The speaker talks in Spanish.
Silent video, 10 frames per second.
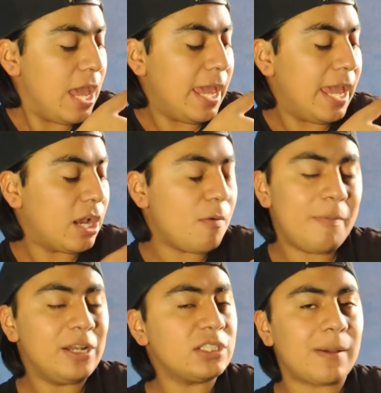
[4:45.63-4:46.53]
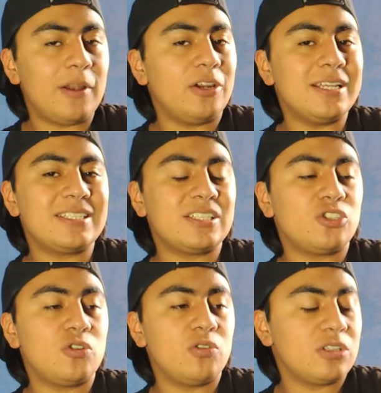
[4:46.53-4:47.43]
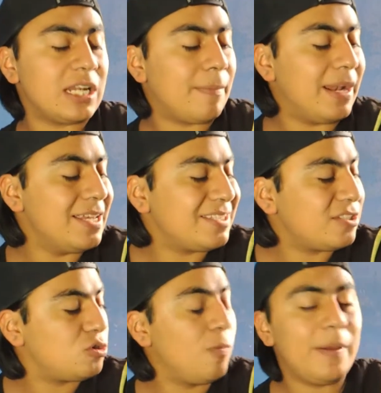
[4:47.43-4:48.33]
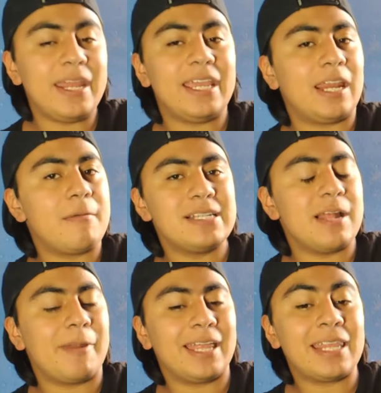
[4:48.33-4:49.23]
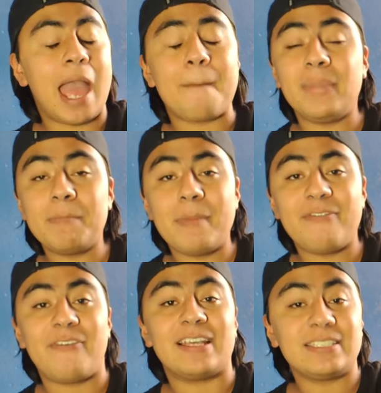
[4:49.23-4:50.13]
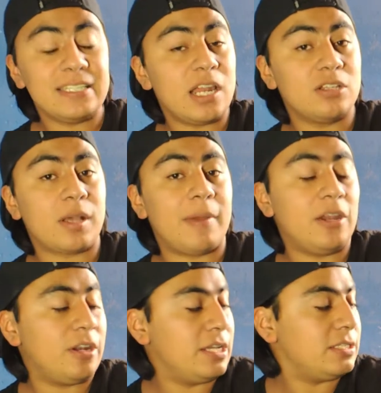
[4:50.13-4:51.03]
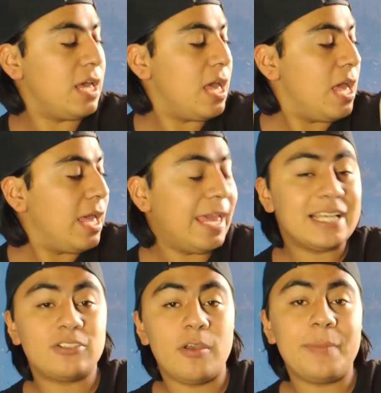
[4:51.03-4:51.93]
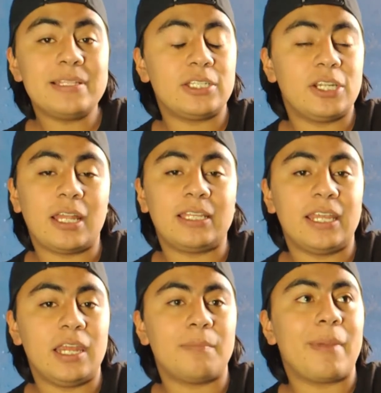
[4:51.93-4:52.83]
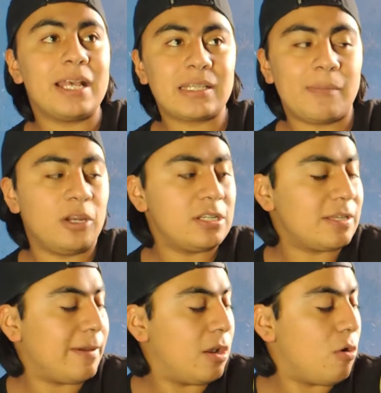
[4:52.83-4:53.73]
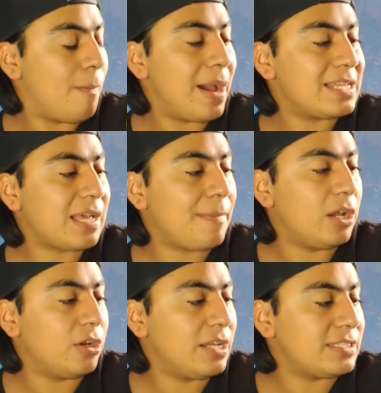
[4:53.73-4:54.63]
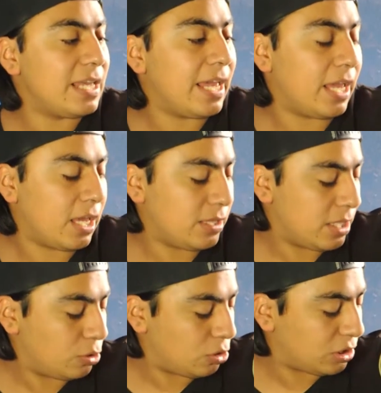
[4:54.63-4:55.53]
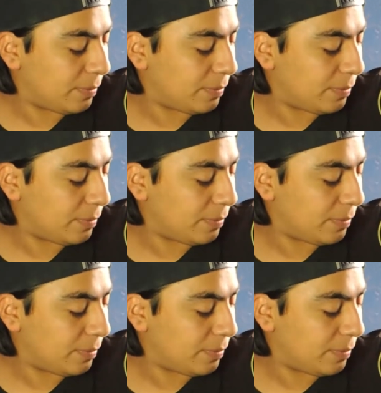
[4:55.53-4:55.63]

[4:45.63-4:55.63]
Eh, como ven los camaleones son unos animales súper increíbles, la verdad a mí me fascinan los camaleones. Estoy pensando en adquirir más camaleones de velo, más camaleones de, otro